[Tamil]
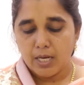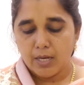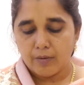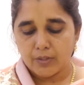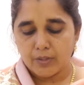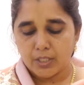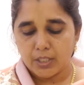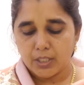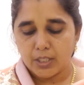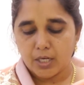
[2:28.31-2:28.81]

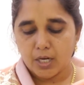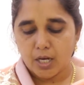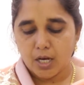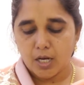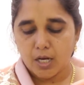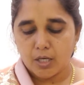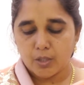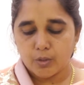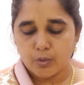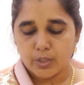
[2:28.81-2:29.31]
அவர்கள்
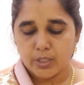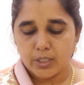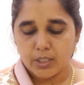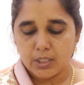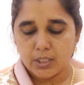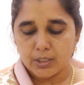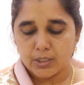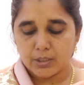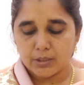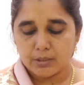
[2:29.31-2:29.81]
எல்லாருடைய
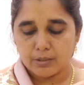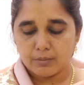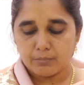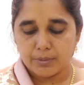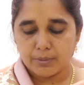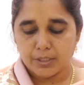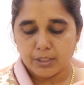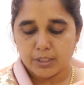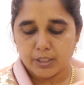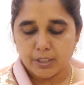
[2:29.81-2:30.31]

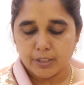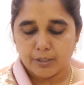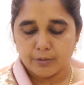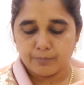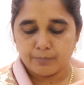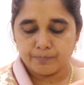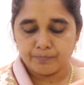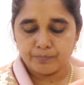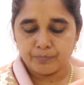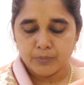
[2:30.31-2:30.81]

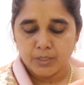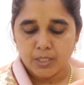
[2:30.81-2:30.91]
இலக்கத்தின்படியையும்